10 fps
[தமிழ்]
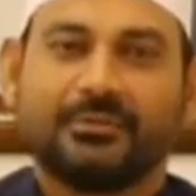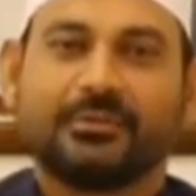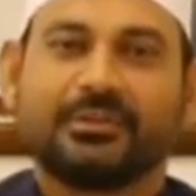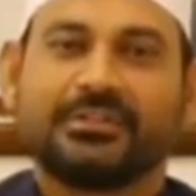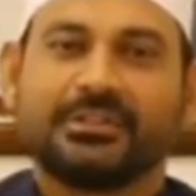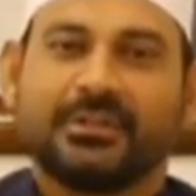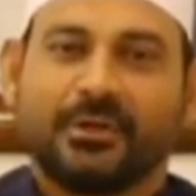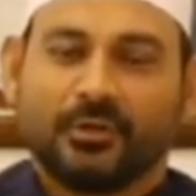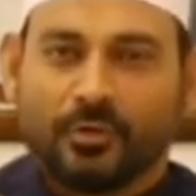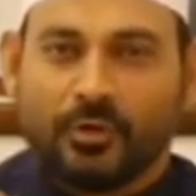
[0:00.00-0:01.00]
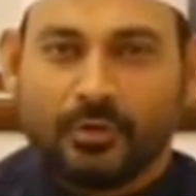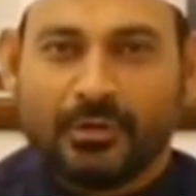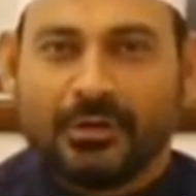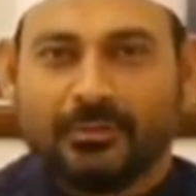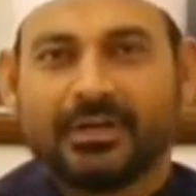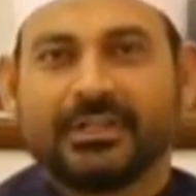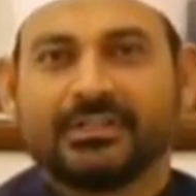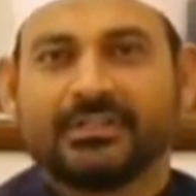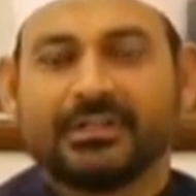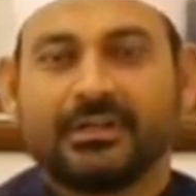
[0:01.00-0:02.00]
அதே போன்று கோவா
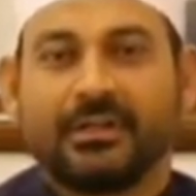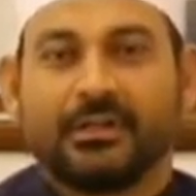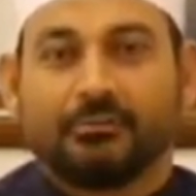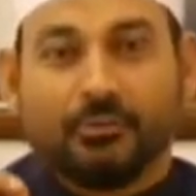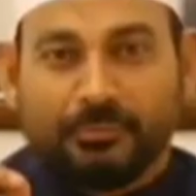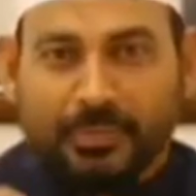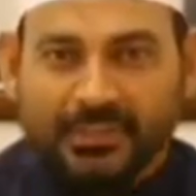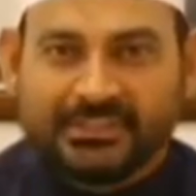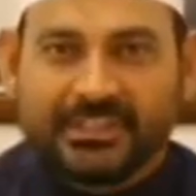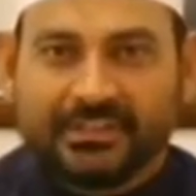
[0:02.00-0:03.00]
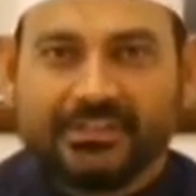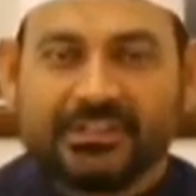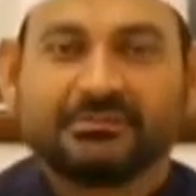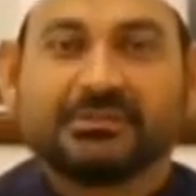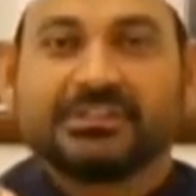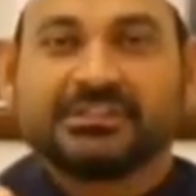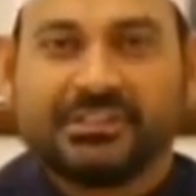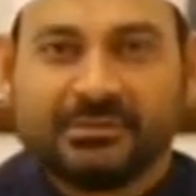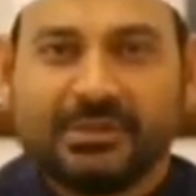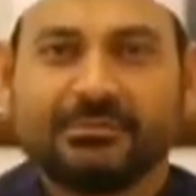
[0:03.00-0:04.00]
மாநிலத்தில் முப்பது சதவிகிதம்
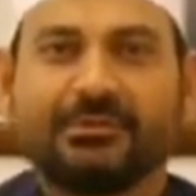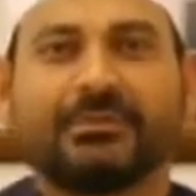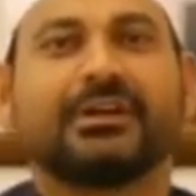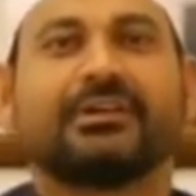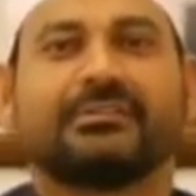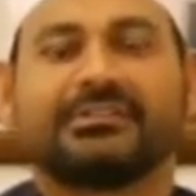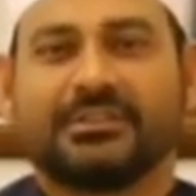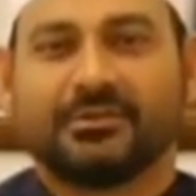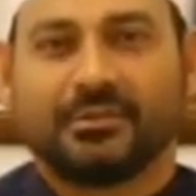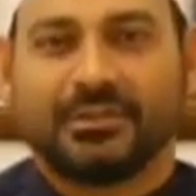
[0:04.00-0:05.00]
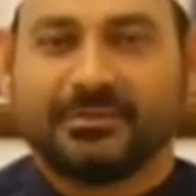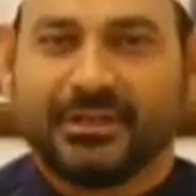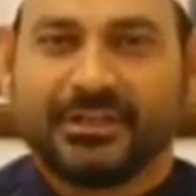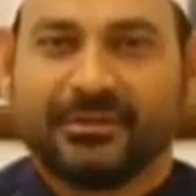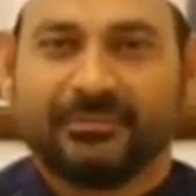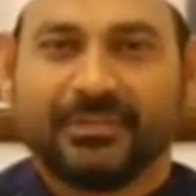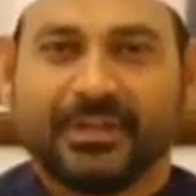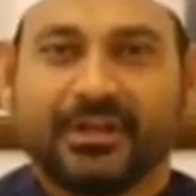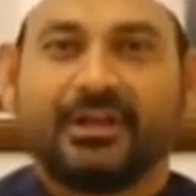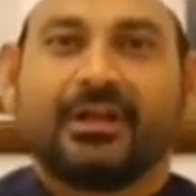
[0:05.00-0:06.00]
சிறுபான்மை மக்கள் வசிக்கக்கூடிய மாநிலம்
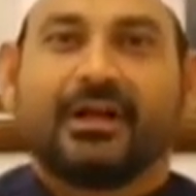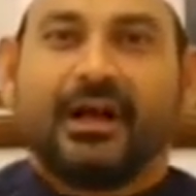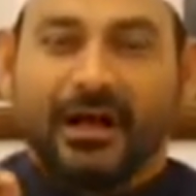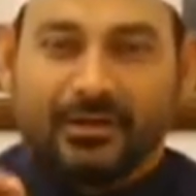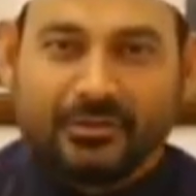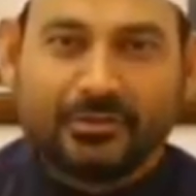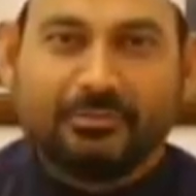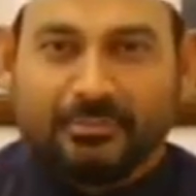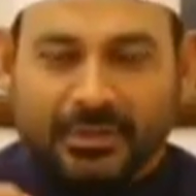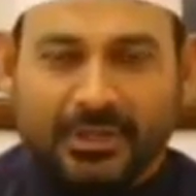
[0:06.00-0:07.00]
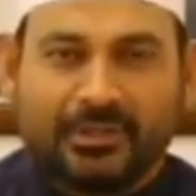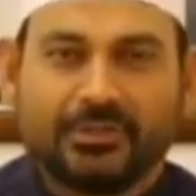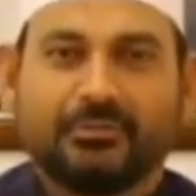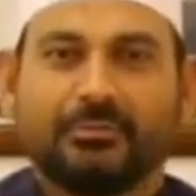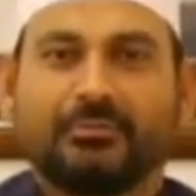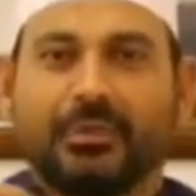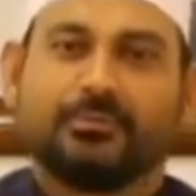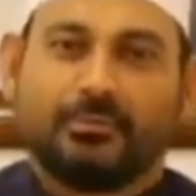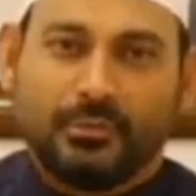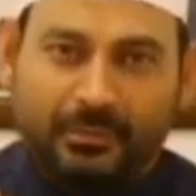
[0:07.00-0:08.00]
அங்கும் மீண்டும்
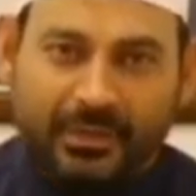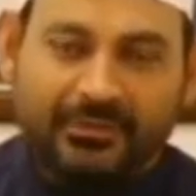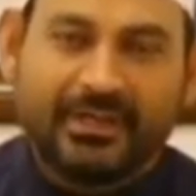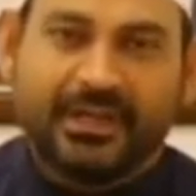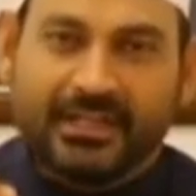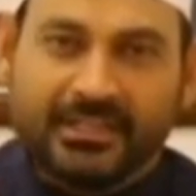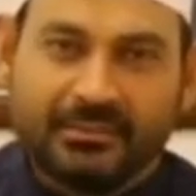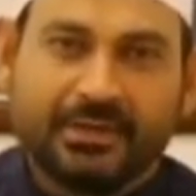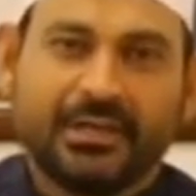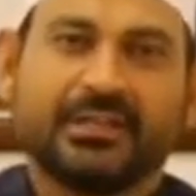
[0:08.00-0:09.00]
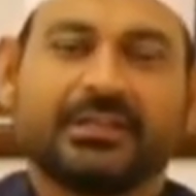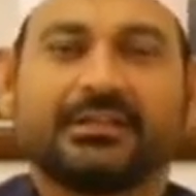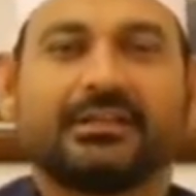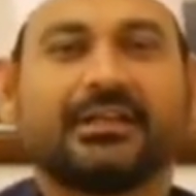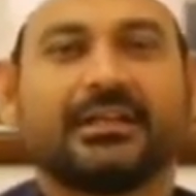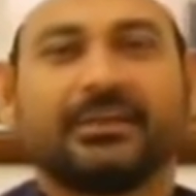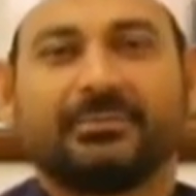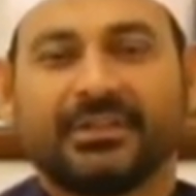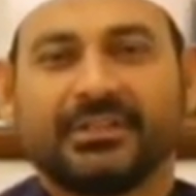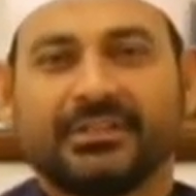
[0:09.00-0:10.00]
முன்பை விட அதிகமான
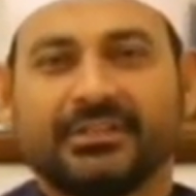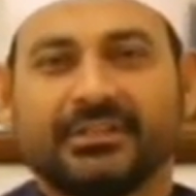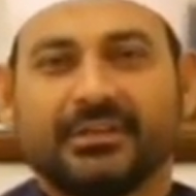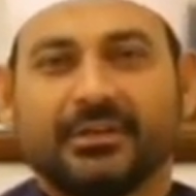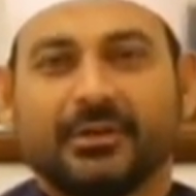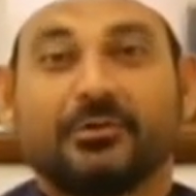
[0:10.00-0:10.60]
இடங்களை பிடித்து